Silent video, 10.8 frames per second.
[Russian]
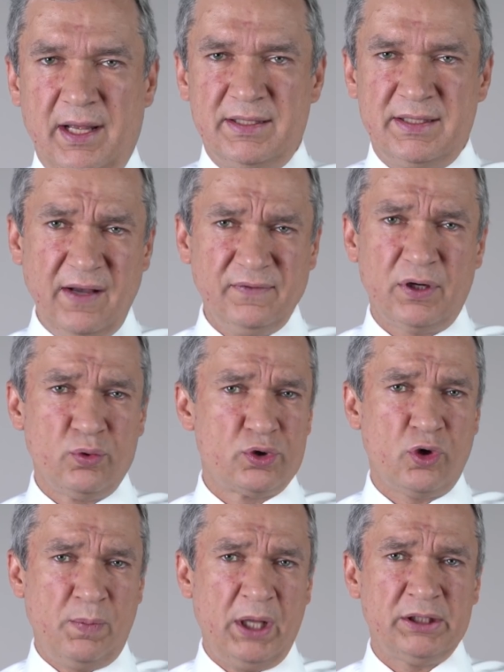Завтра
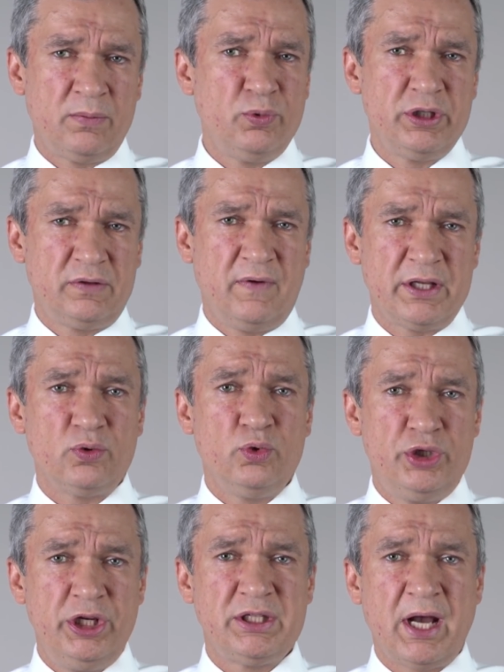узурпатор будет вас
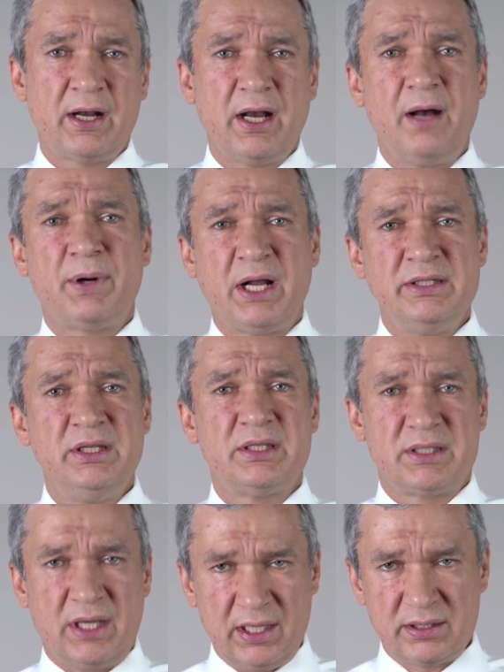учить, как обходить
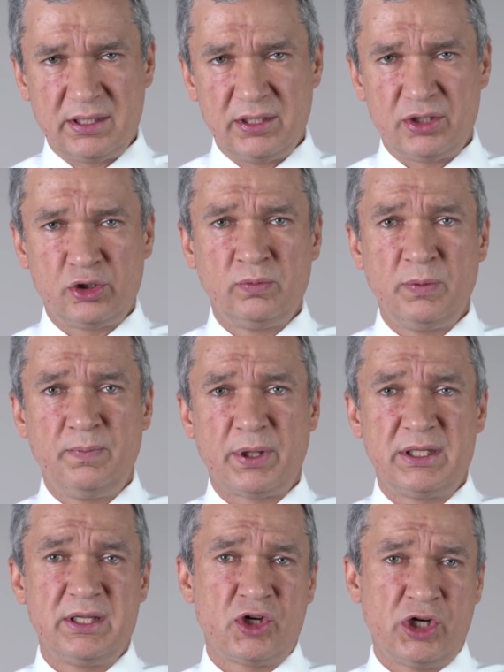санкции, чтобы
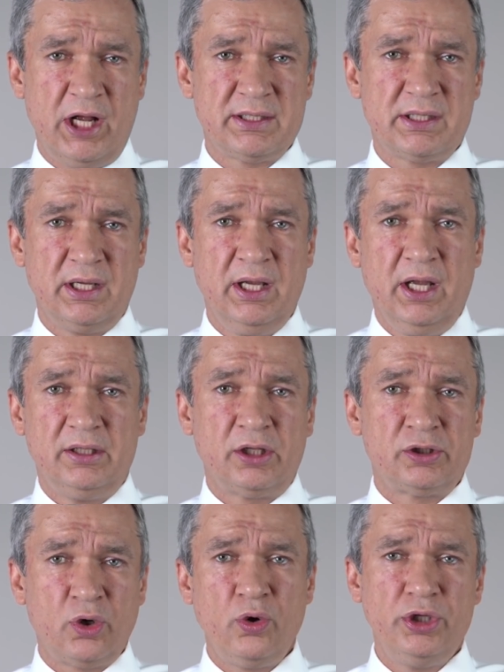продержаться на
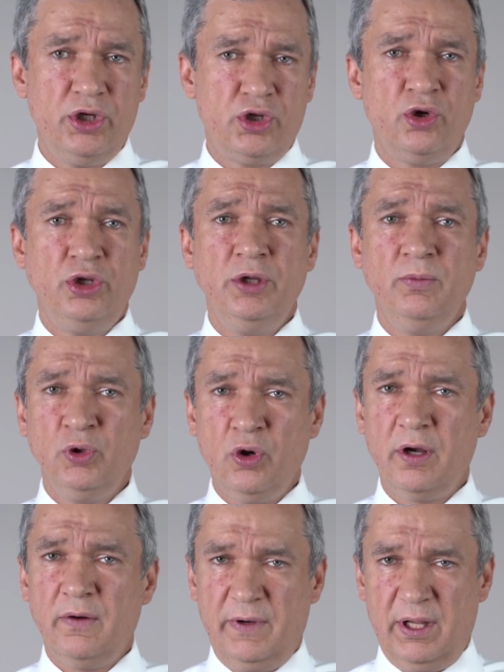троне еще
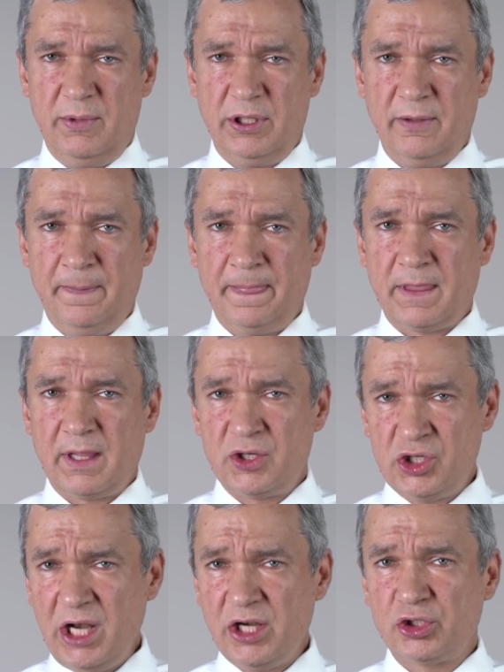немного времени.
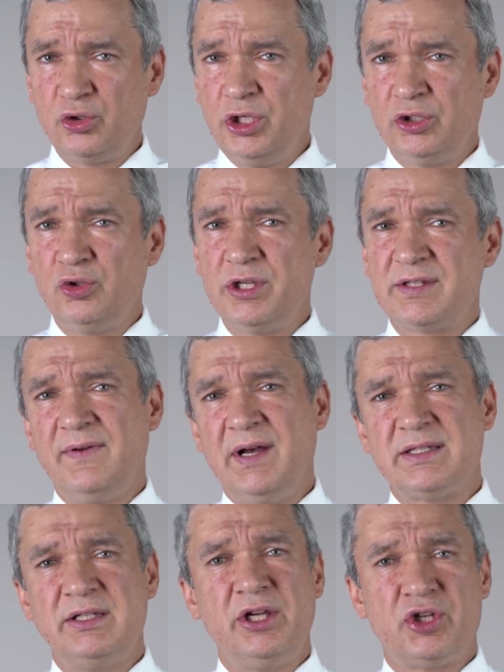Жаль, что никто из
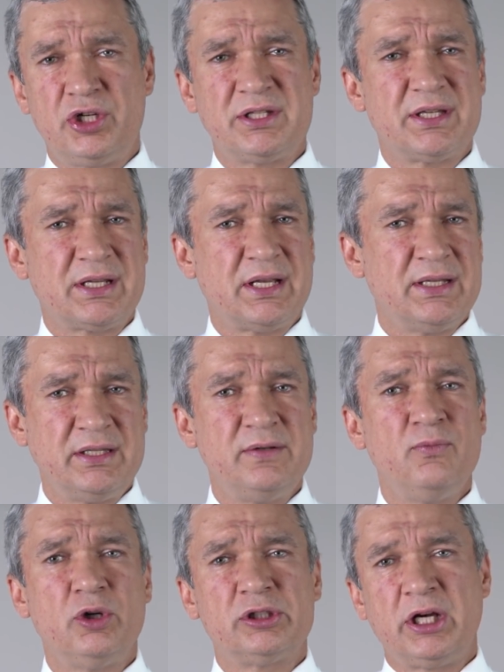вас не решится сказать
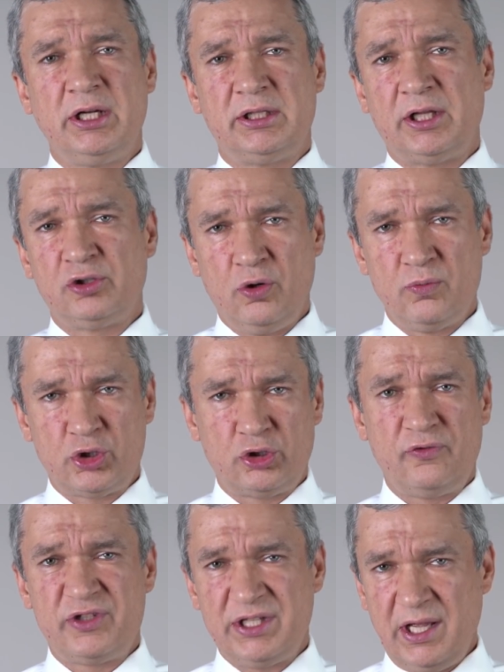ему открыто о том, что
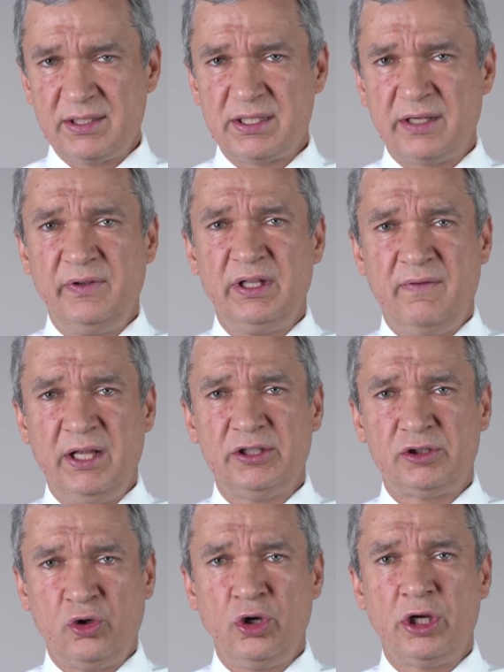в санкциях
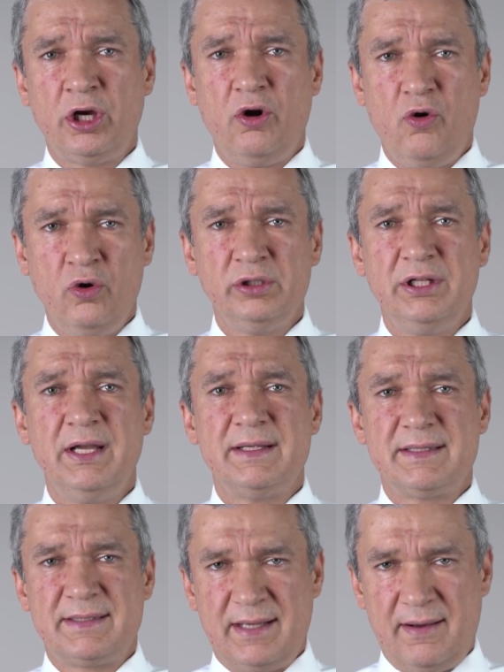виноват только он
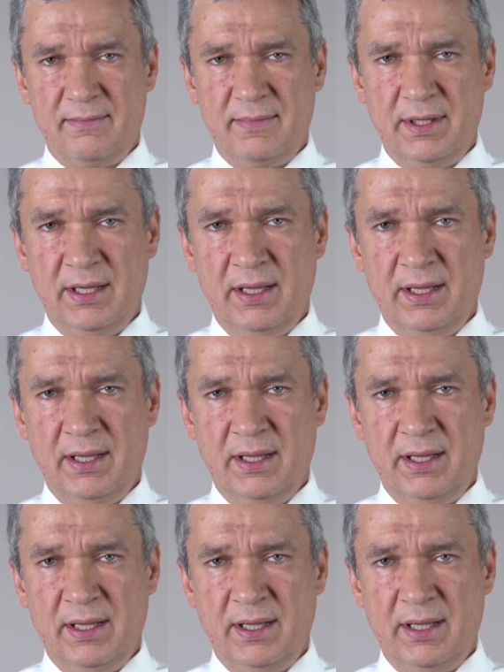сам.